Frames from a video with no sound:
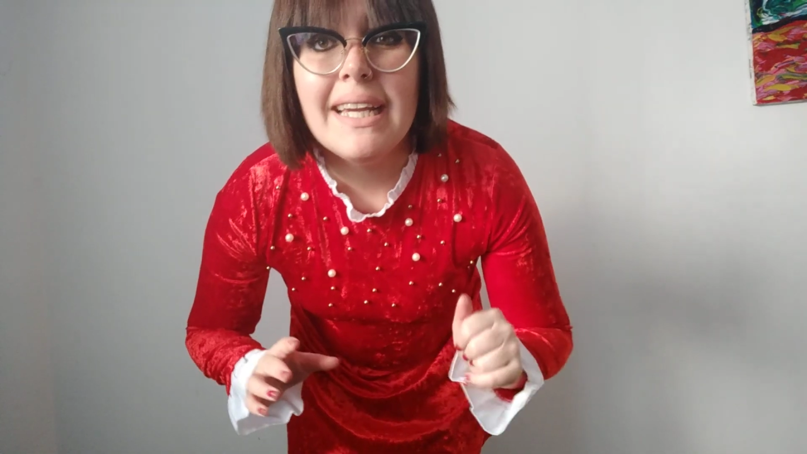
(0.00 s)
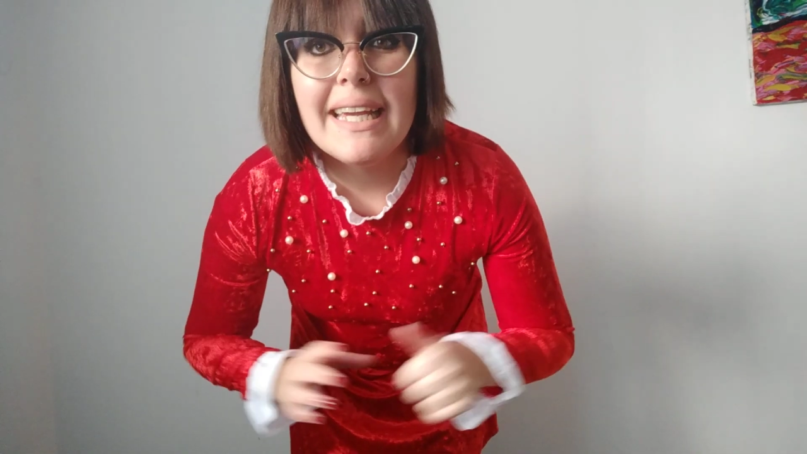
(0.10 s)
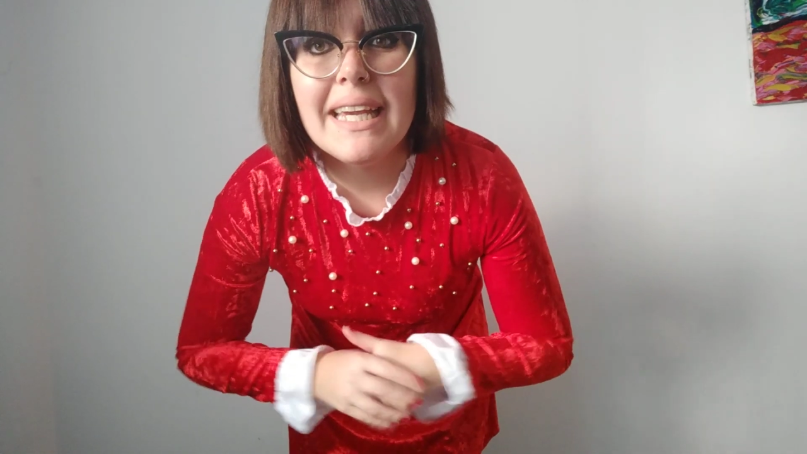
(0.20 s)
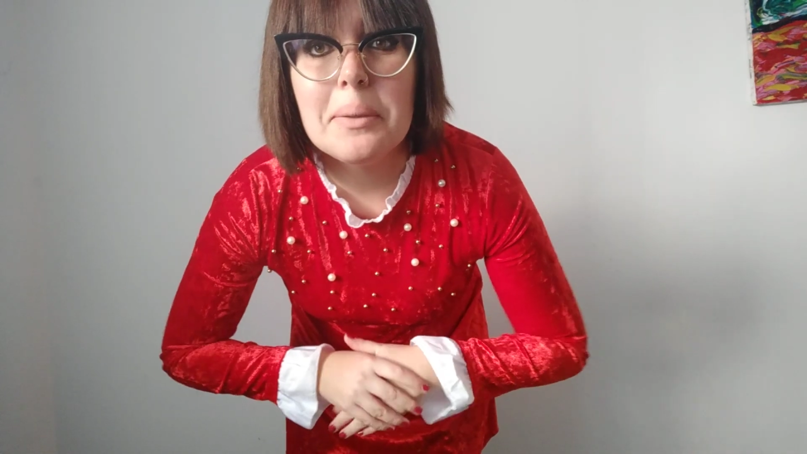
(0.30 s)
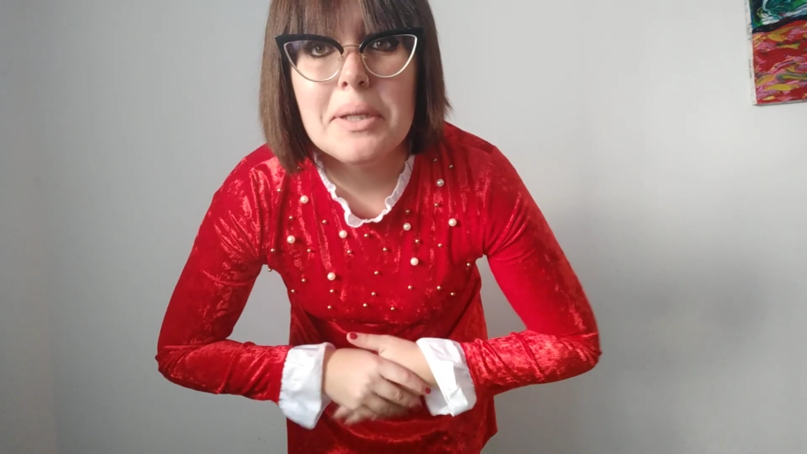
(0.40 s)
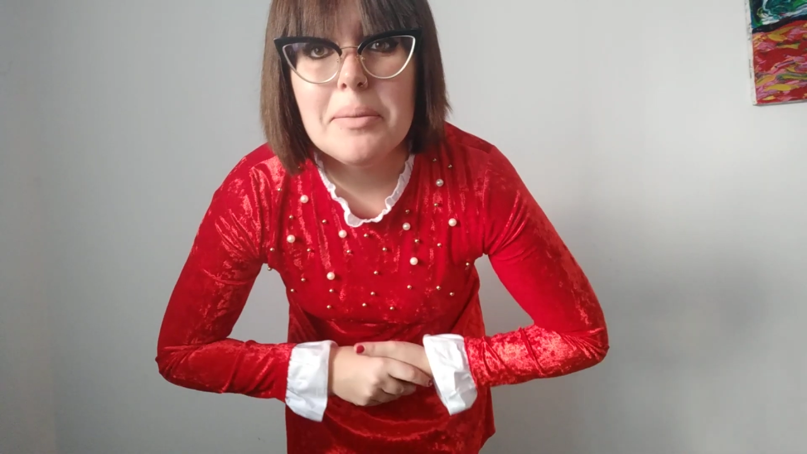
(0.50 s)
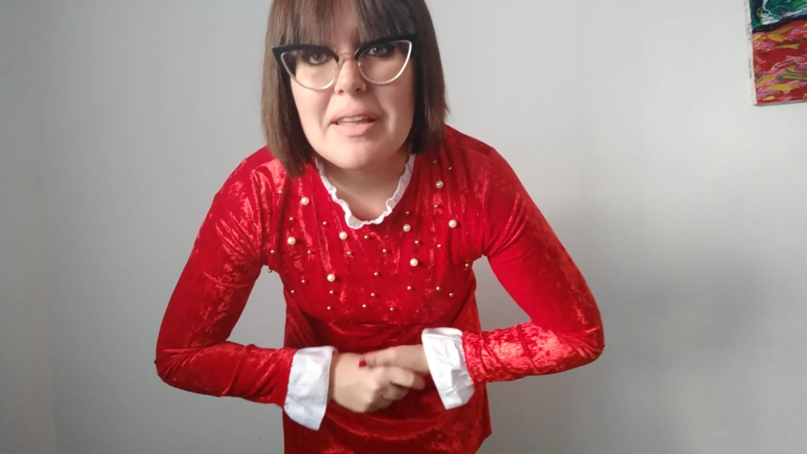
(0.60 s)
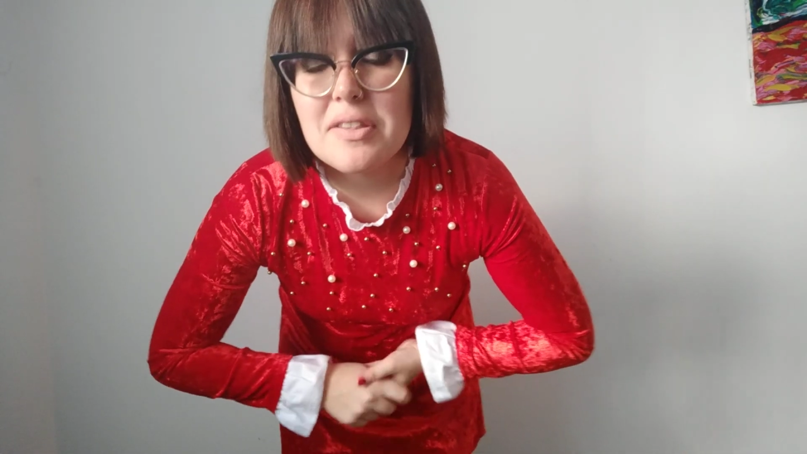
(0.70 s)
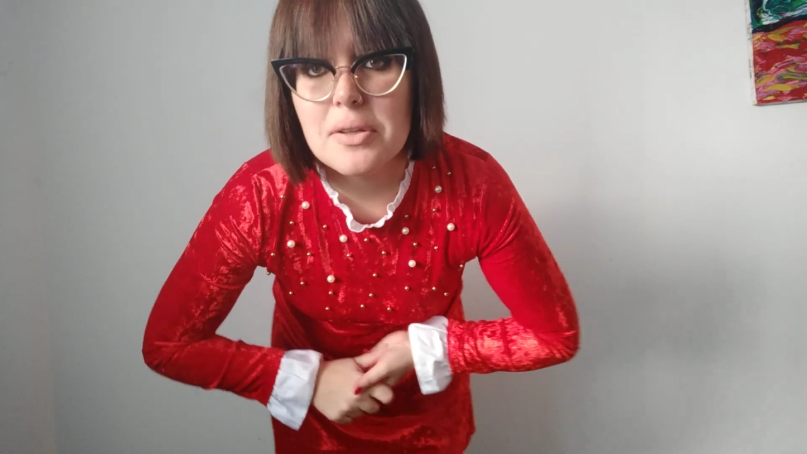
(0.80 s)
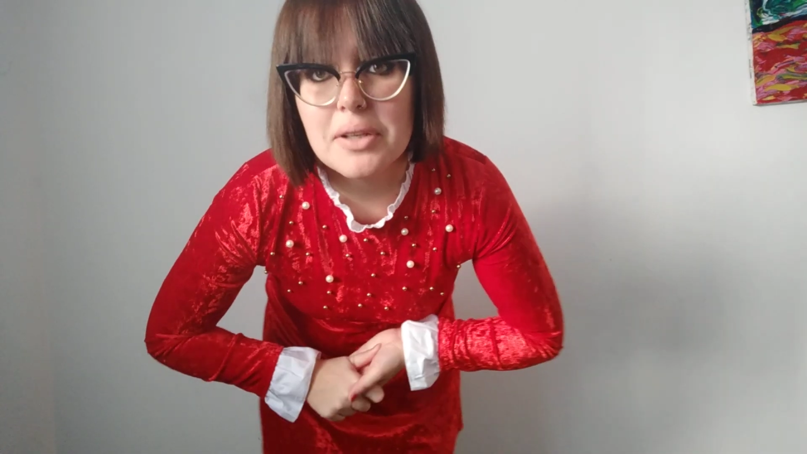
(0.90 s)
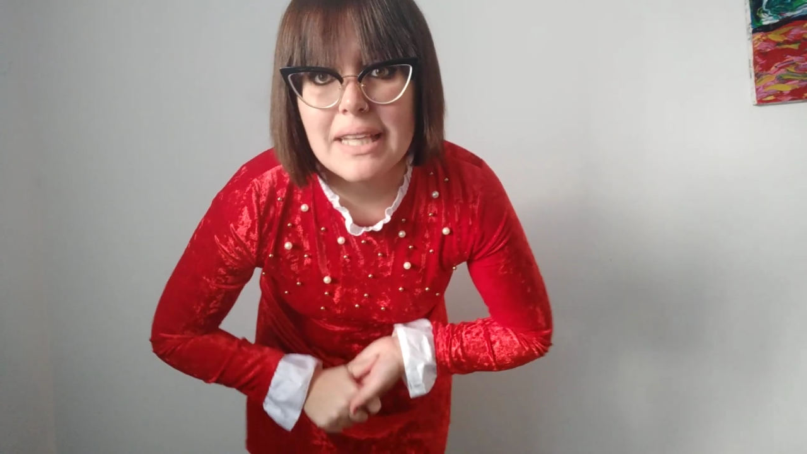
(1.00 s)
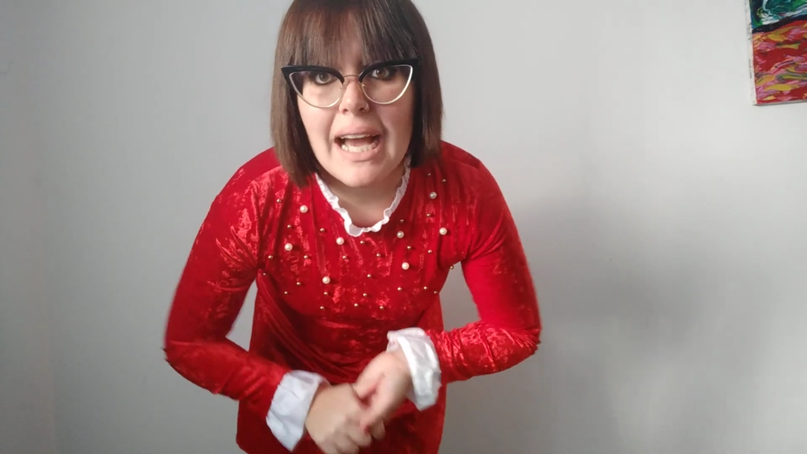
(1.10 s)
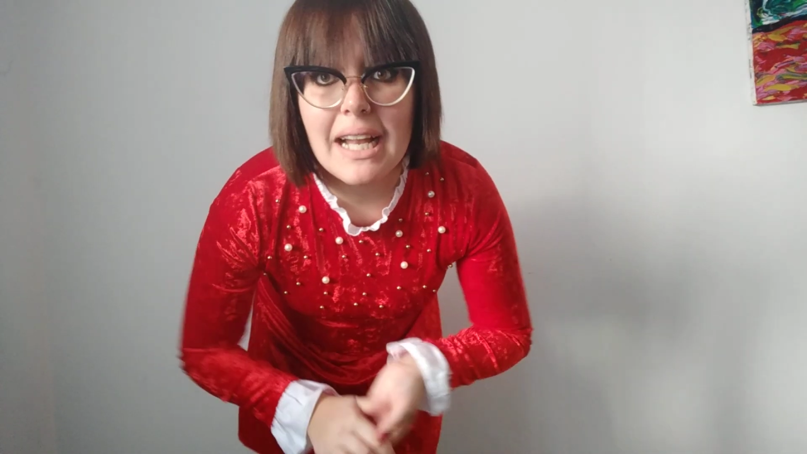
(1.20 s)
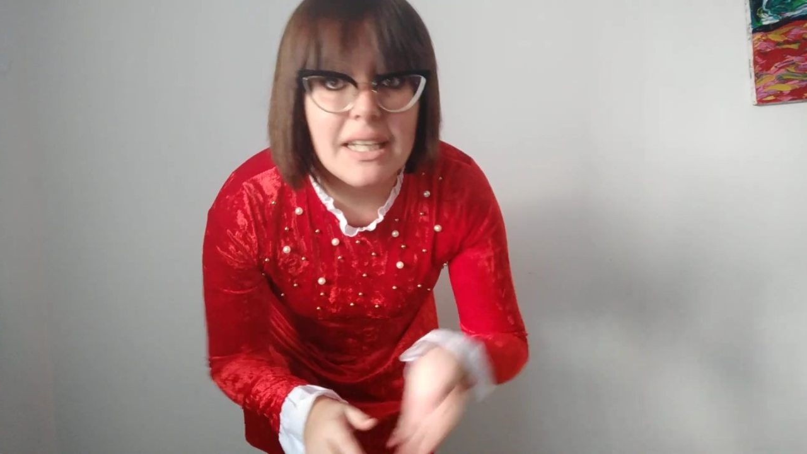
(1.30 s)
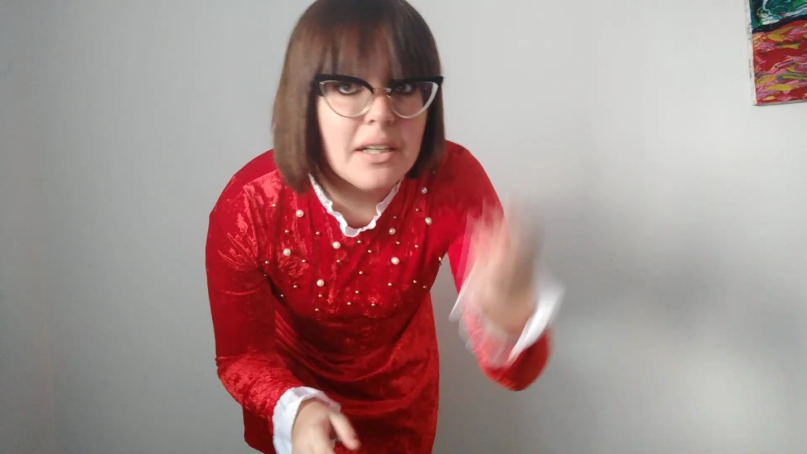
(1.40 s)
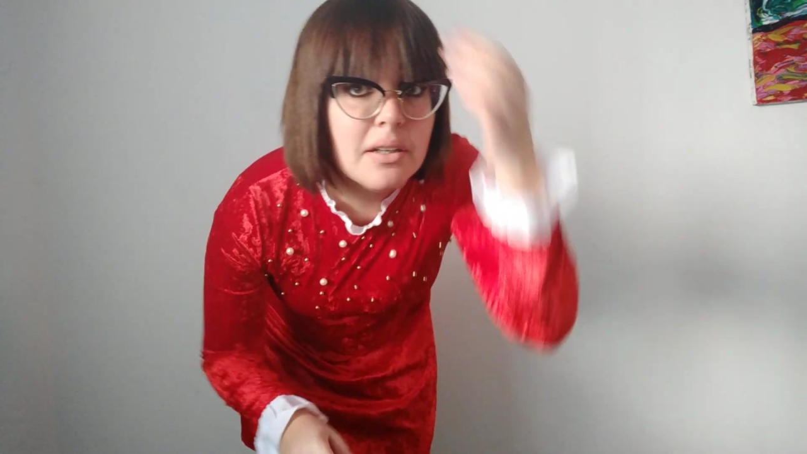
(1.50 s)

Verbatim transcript: e quindi ho messo gli occhiali,